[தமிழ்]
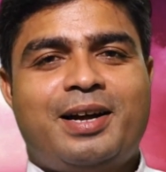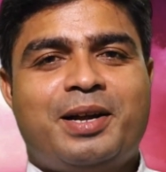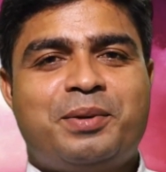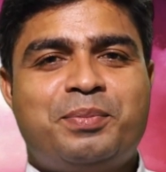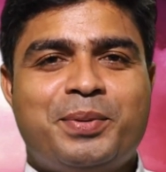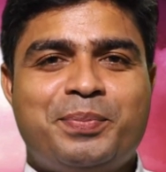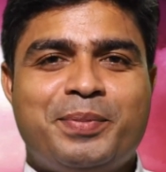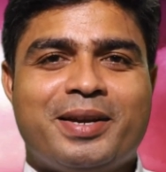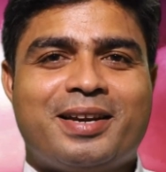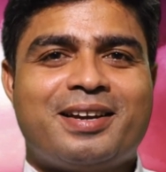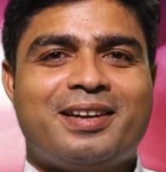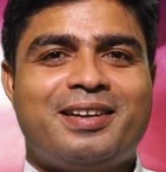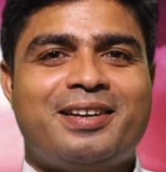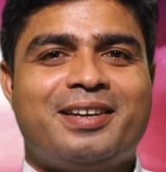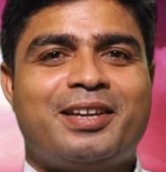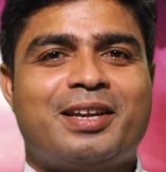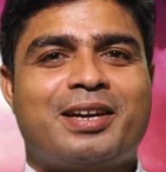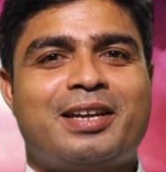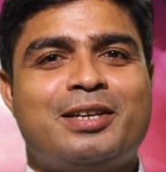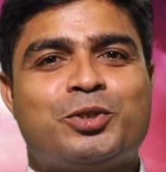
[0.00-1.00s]
அன்புமிக்க
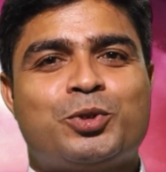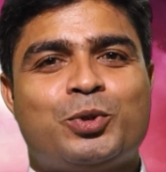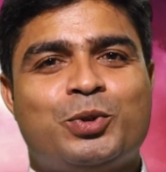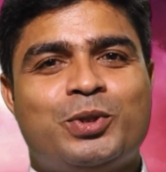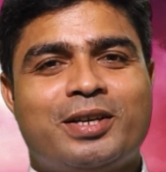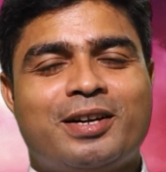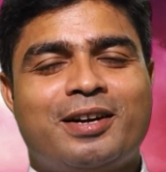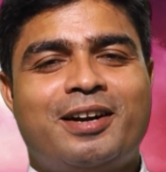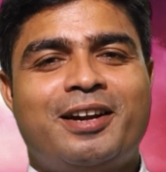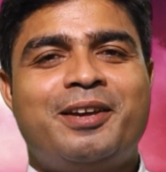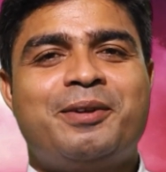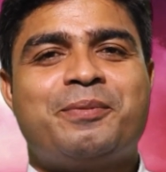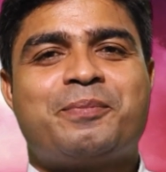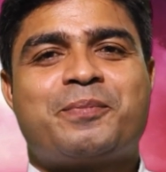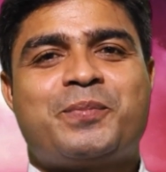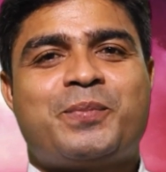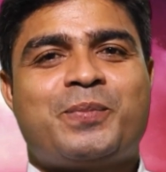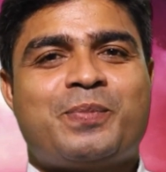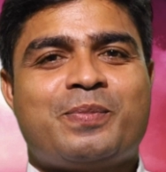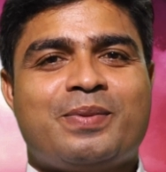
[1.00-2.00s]
இறை சொந்தங்களே
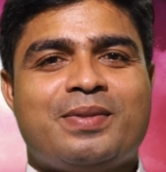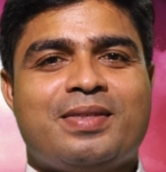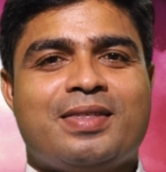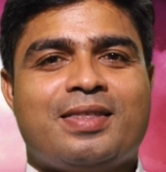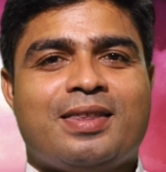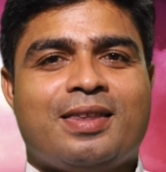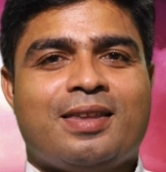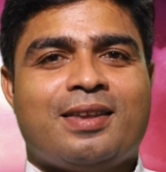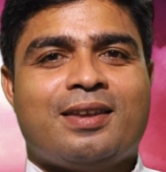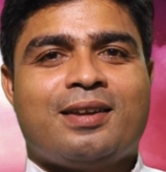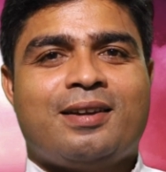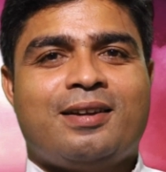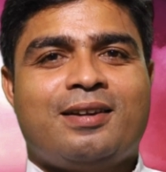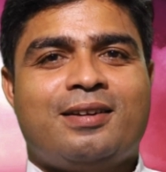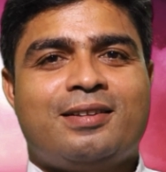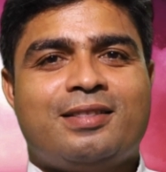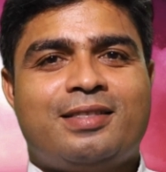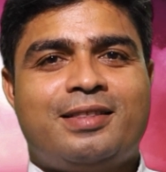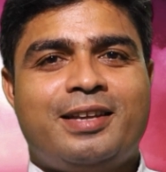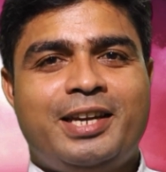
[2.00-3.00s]

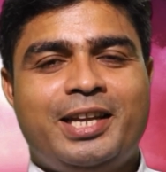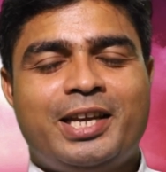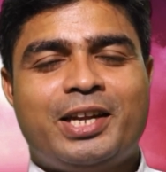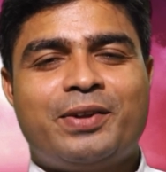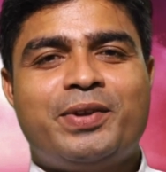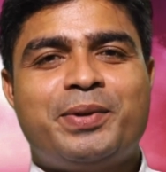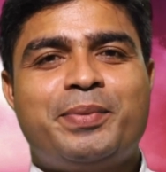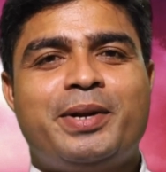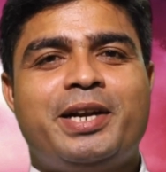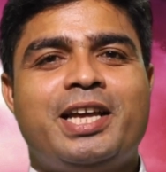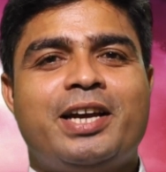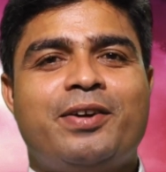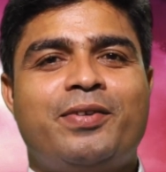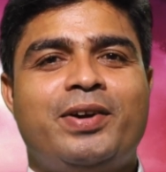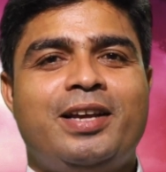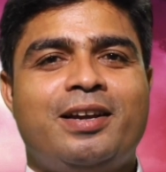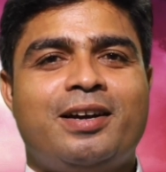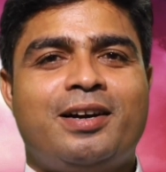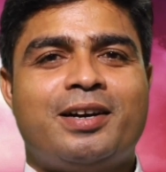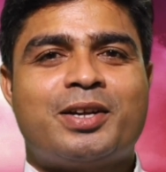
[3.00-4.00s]
தேனருவி மீடியா
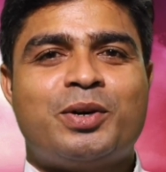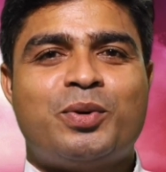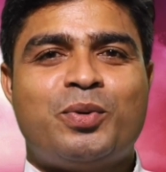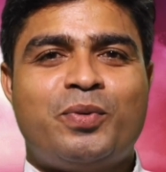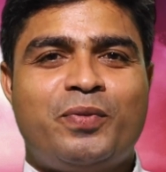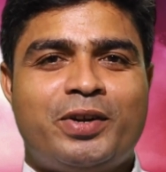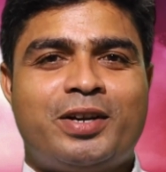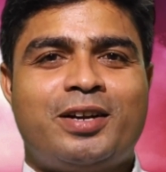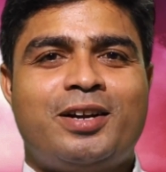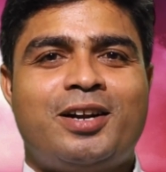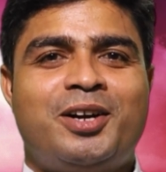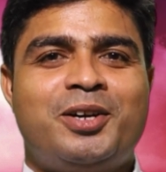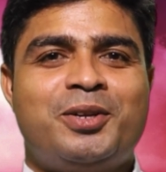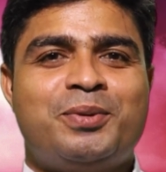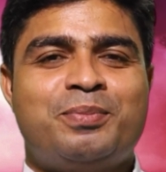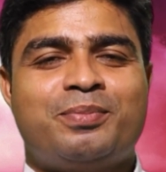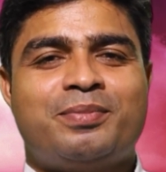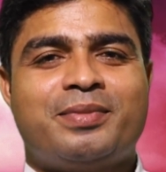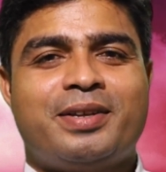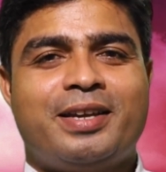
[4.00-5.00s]
வழியாக ஒவ்வொரு
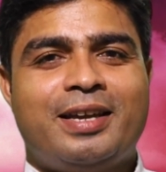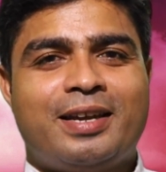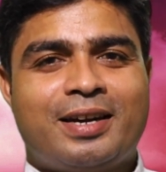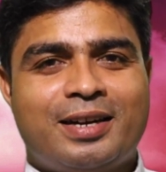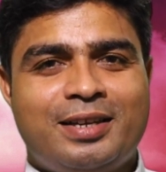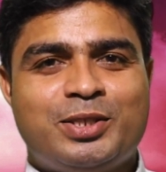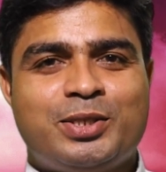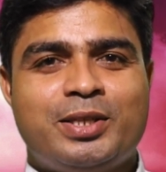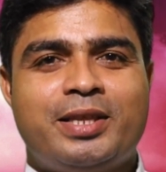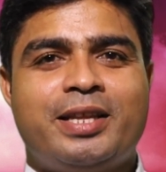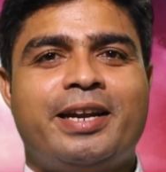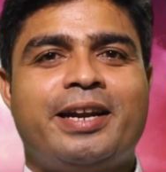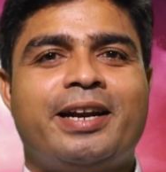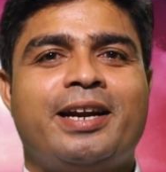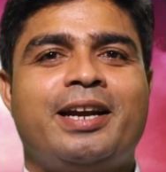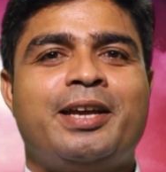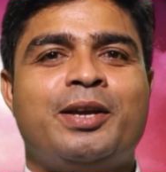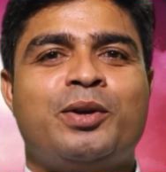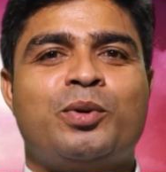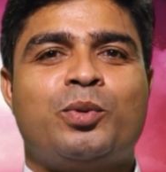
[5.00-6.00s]
நாளும் இறை
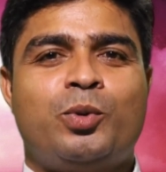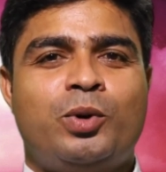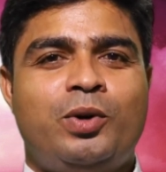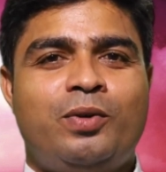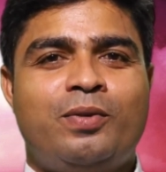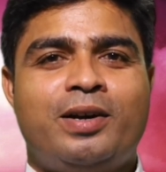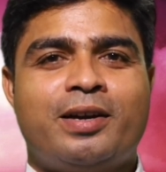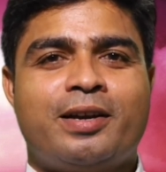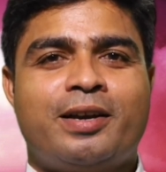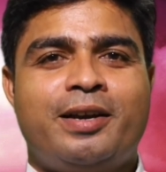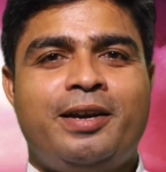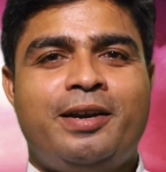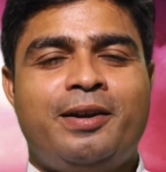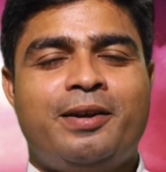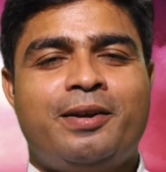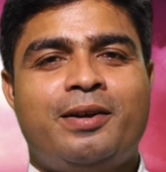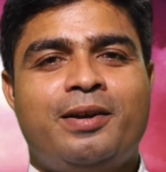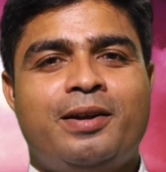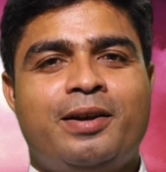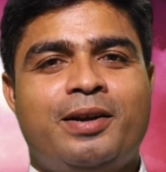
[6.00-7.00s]
சிந்தனைகளை உள்வாங்கி
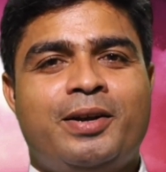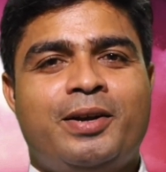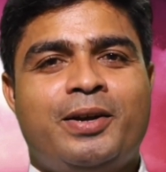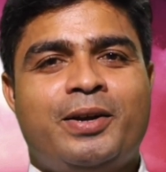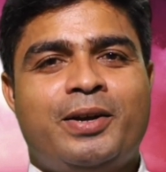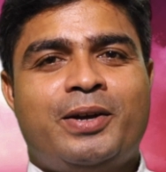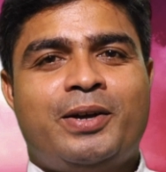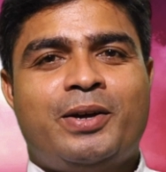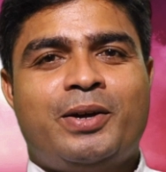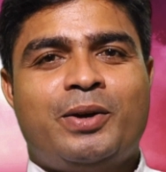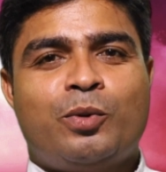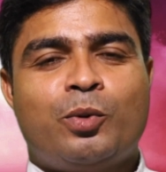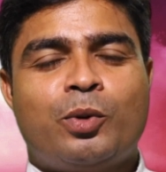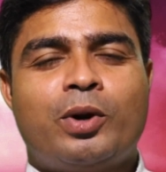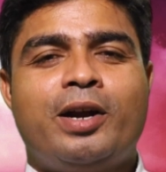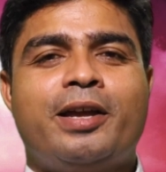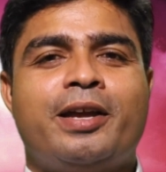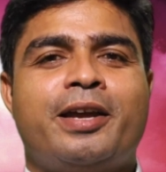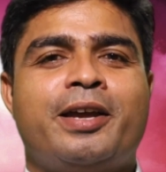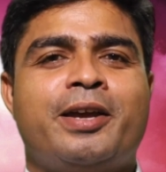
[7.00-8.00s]

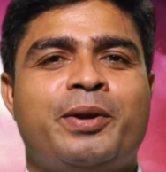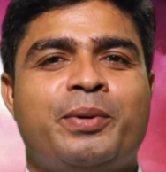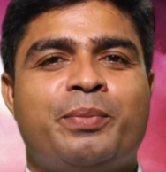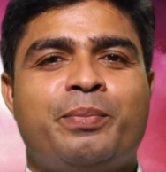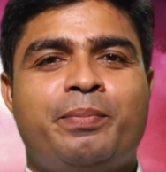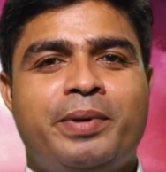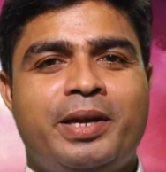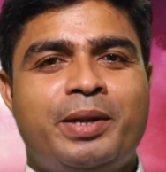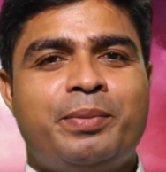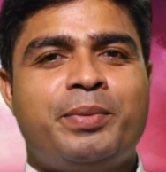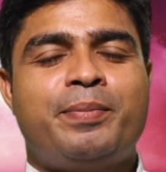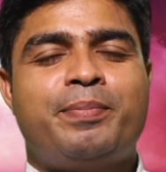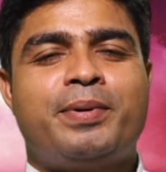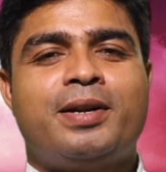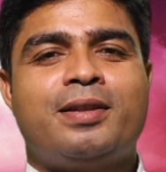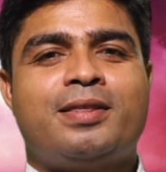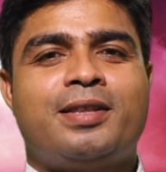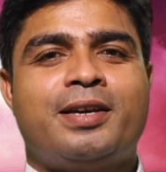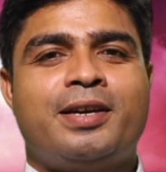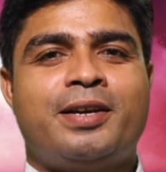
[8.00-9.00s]
உங்களையே
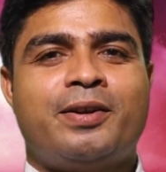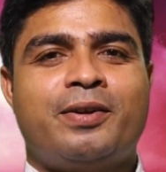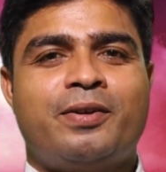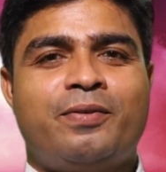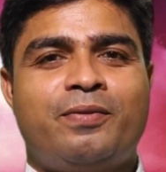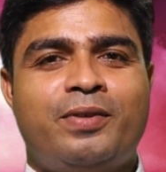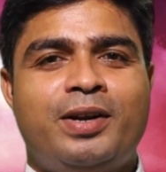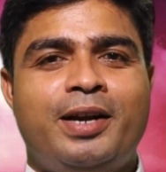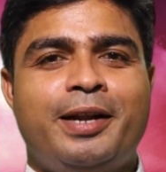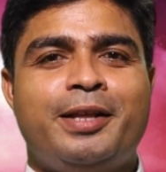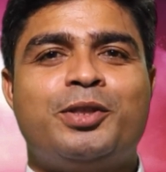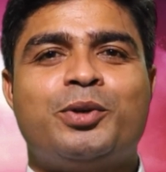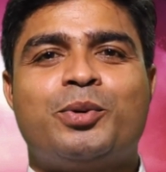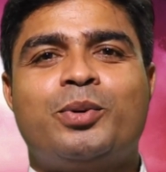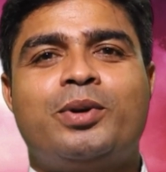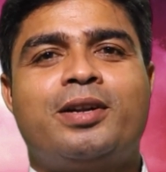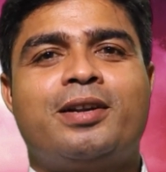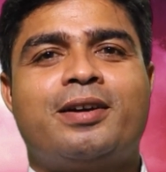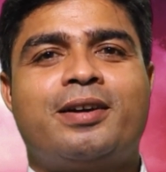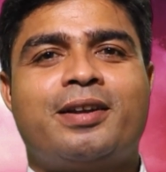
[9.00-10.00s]
மேன்மைப்படுத்த விளைந்து
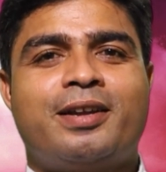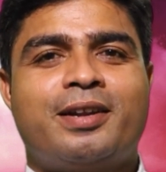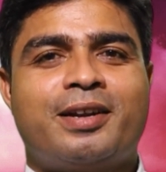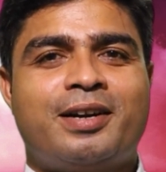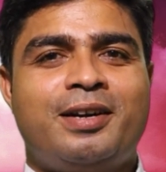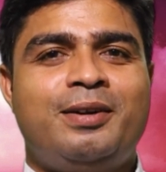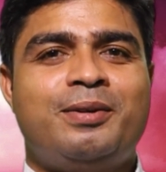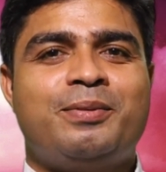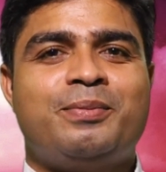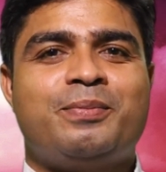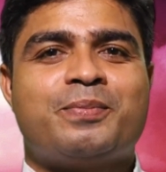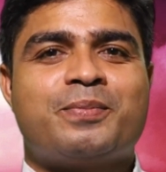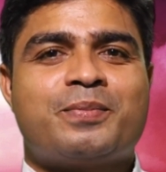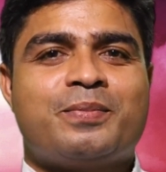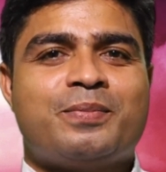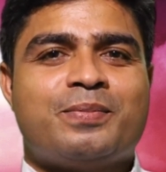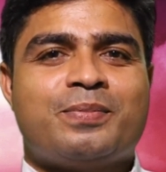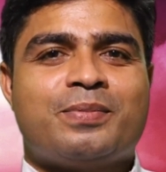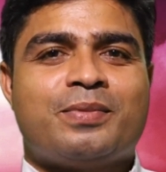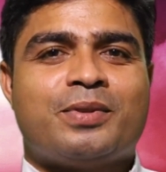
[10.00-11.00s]
கொண்டிருக்கிறீர்கள்
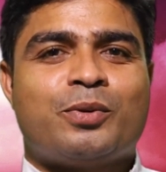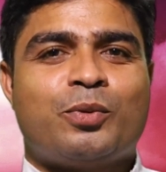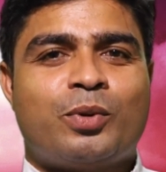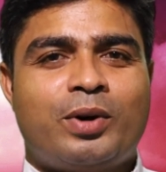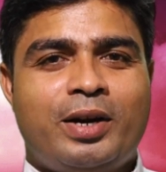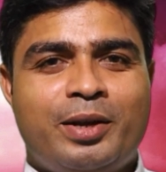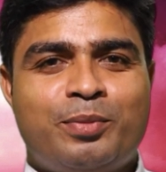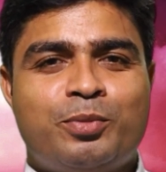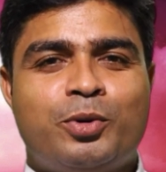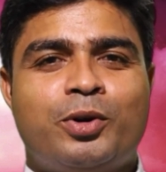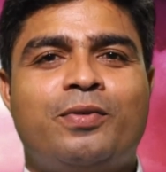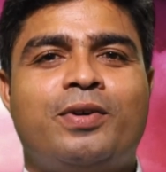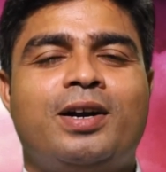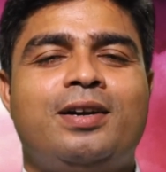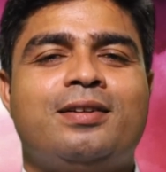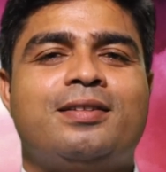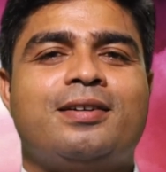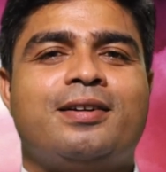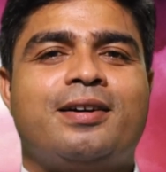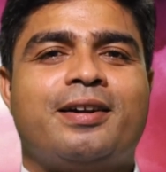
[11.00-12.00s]
உங்களை என்போடு
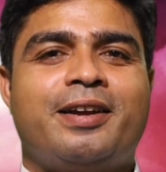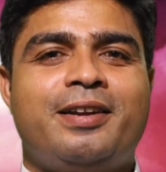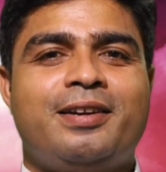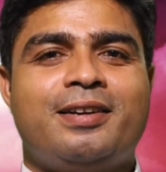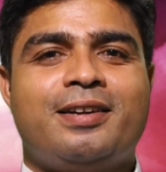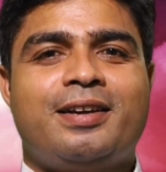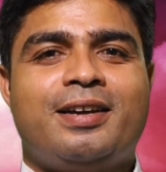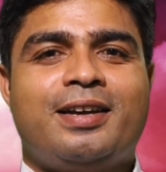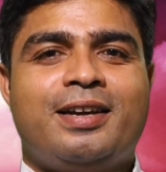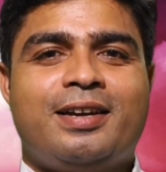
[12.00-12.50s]
வாழ்த்துகிறேன்